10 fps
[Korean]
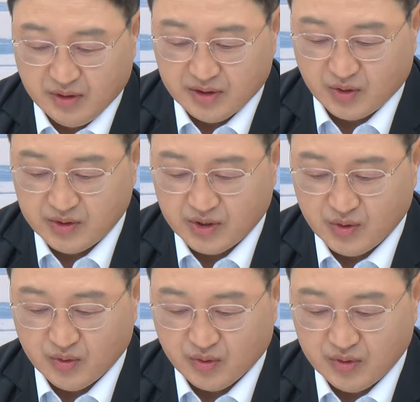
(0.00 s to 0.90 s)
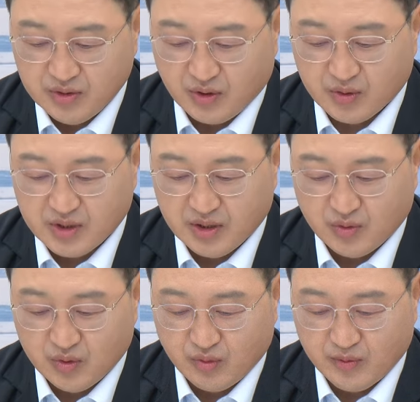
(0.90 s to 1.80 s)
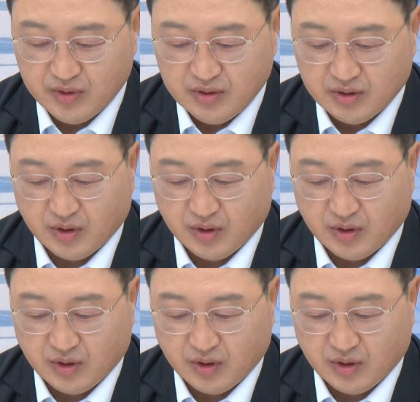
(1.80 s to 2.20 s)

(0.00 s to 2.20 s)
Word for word: 전체적으로는 경제 활동을 보면